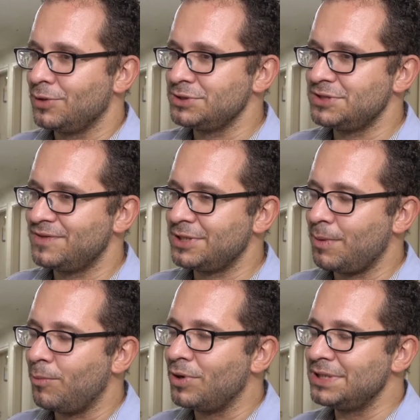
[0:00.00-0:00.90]
Então a gente vai ter uma
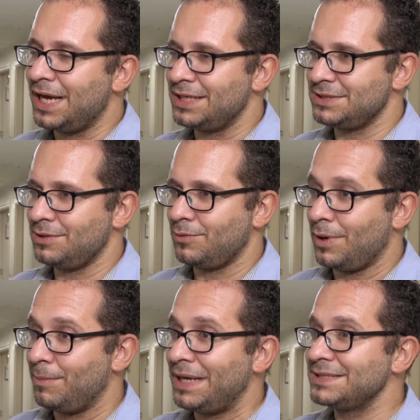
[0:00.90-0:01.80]
abordagem
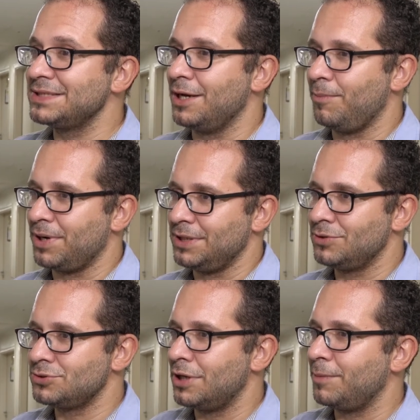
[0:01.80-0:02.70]
mais ampla, não
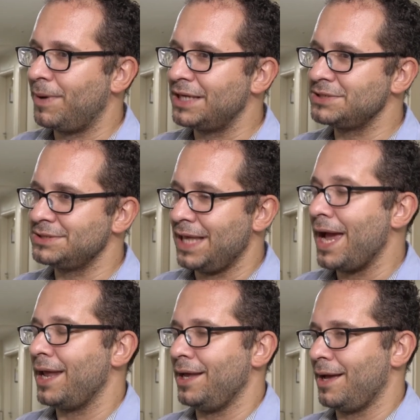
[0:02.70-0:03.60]
só da parte
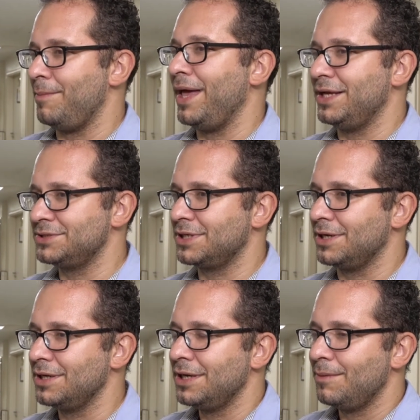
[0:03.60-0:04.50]
técnica, médica,
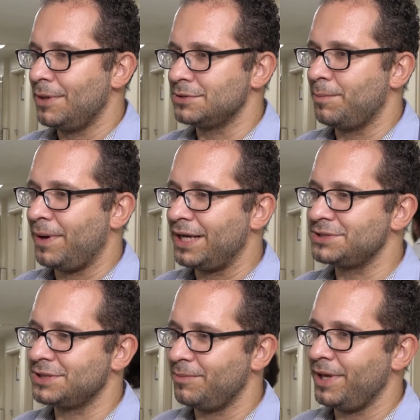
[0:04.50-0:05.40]
mas uma
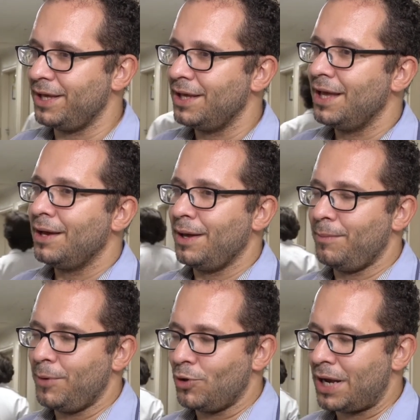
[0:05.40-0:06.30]
parte também é,
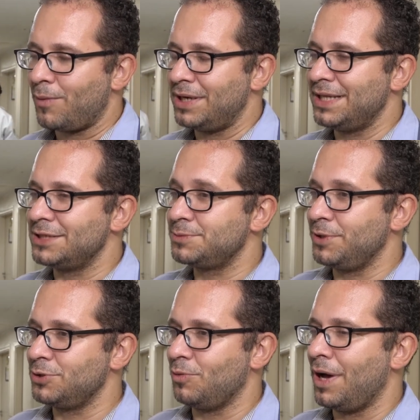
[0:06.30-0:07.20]
melhorar a qualidade
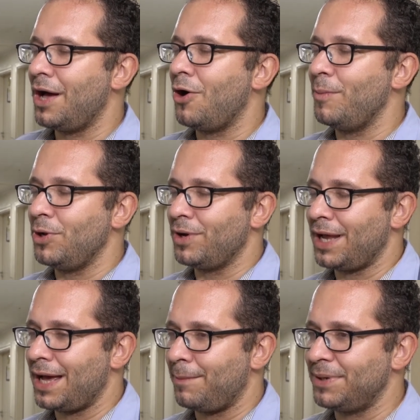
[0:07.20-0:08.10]
espiritual,
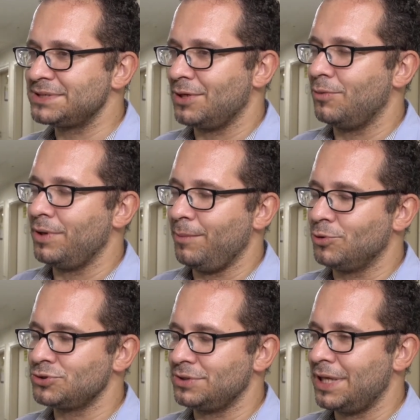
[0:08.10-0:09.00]
melhorar a questão
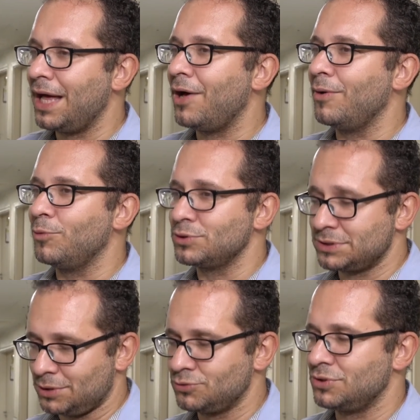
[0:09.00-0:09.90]
emocional, a
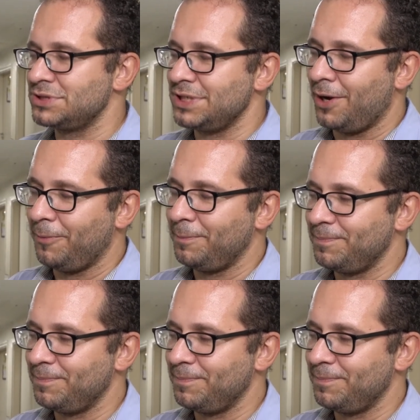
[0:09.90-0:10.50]
questão social.